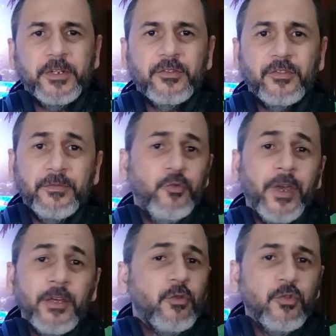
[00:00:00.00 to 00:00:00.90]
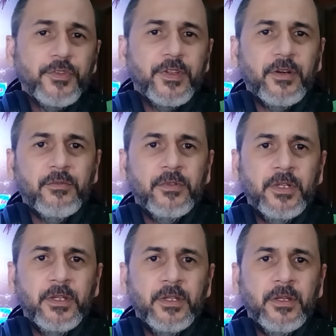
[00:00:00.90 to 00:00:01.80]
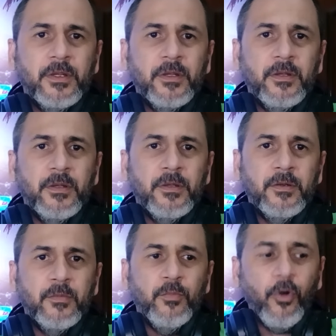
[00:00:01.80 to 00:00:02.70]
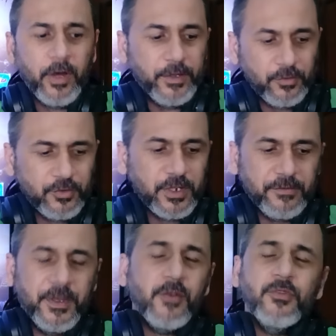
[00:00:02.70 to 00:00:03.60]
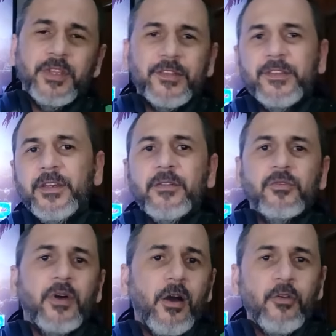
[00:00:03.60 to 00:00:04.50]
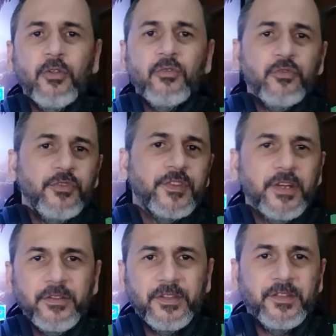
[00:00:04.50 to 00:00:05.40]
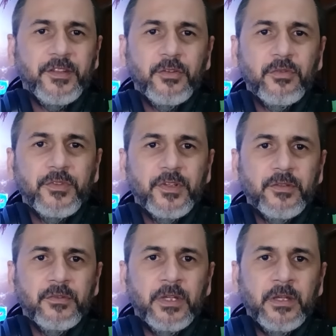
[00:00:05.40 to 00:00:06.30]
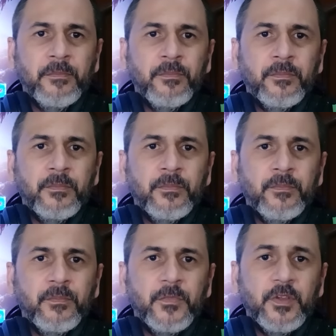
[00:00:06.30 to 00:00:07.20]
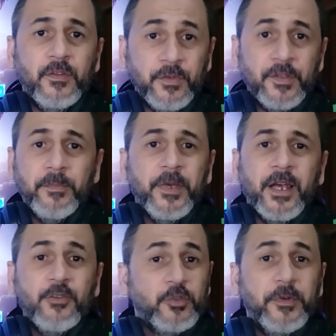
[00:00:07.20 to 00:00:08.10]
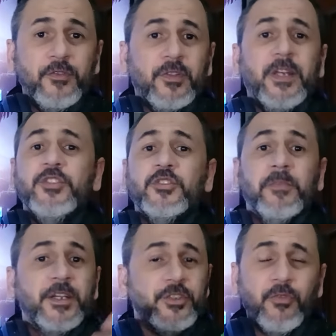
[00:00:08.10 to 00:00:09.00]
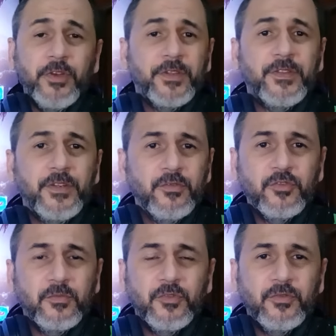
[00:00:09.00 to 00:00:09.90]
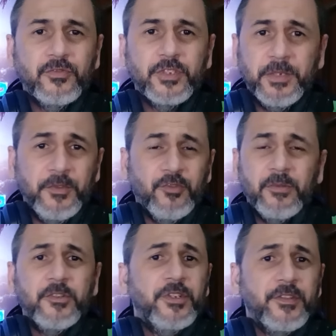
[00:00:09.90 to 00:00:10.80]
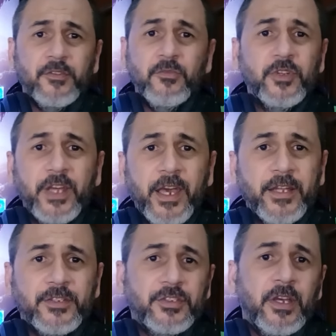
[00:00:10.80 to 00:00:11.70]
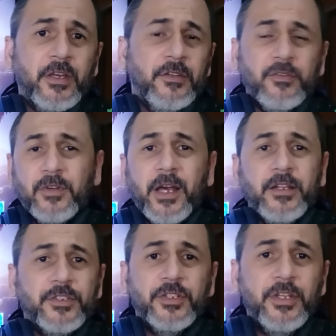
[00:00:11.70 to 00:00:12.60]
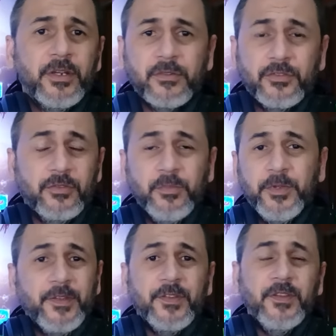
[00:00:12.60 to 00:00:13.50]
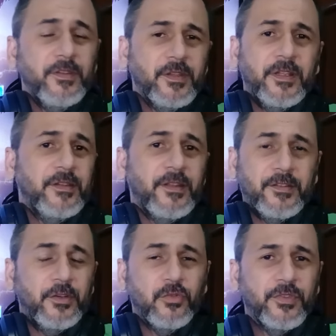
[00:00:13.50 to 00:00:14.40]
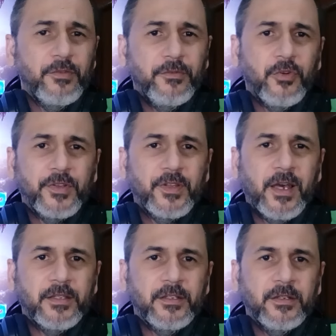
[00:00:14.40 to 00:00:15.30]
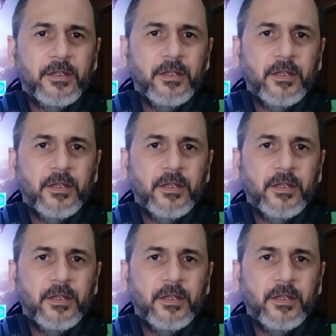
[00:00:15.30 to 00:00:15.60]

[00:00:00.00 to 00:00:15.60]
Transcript: Microsoft, não é inclusão. Porra, isso já vem acontecendo ao longo dos anos, essa inclusão. Se você pegar os personagens mais conhecidos no mundo dos games, sua maioria são mulheres são caras negros, não precisa de, dessa inclusão forçada.